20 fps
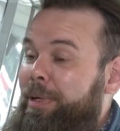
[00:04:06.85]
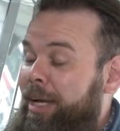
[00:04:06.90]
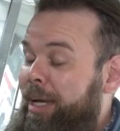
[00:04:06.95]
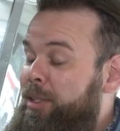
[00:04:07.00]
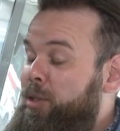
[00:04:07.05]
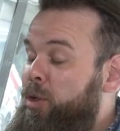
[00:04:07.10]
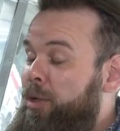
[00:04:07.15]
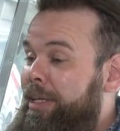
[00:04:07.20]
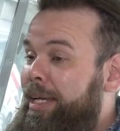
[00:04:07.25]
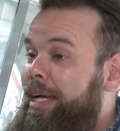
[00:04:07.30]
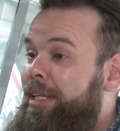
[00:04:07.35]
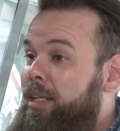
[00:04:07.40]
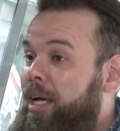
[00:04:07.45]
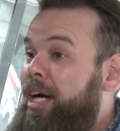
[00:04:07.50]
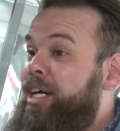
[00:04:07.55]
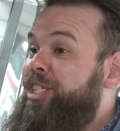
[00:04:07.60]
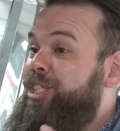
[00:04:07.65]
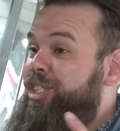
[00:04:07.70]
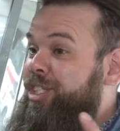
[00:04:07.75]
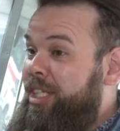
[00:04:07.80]
Bien, quand on regarde
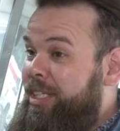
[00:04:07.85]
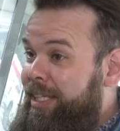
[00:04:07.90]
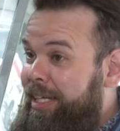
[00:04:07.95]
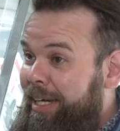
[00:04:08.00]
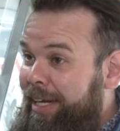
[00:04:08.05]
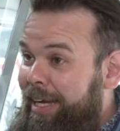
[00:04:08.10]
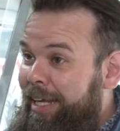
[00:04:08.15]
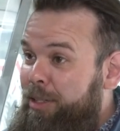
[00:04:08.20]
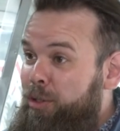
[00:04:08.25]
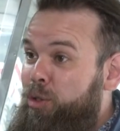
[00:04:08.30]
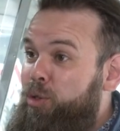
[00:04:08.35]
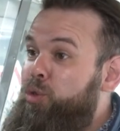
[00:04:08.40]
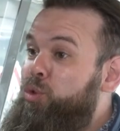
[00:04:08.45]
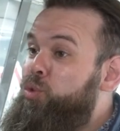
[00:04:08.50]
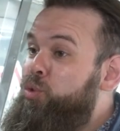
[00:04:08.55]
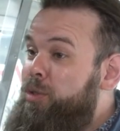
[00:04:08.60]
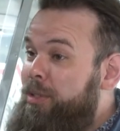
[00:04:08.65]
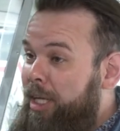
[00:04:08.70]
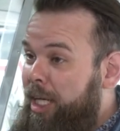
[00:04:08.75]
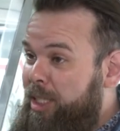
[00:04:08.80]
en général, donc
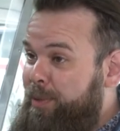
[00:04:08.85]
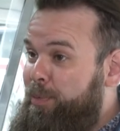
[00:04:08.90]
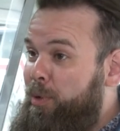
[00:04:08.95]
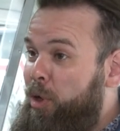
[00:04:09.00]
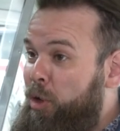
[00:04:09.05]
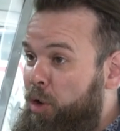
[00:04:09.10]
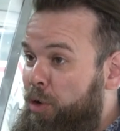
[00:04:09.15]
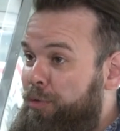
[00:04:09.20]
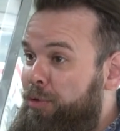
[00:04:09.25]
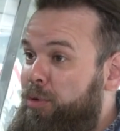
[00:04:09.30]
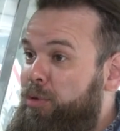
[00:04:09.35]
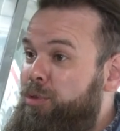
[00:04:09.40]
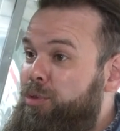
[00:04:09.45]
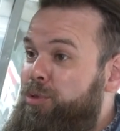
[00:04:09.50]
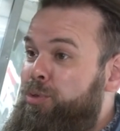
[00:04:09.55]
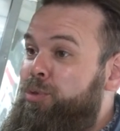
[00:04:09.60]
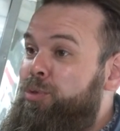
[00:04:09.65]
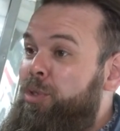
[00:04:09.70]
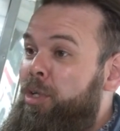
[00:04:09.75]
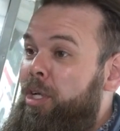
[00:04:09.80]
tout transport
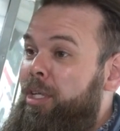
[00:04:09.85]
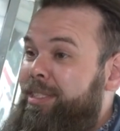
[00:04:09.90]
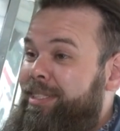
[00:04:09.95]
confondu,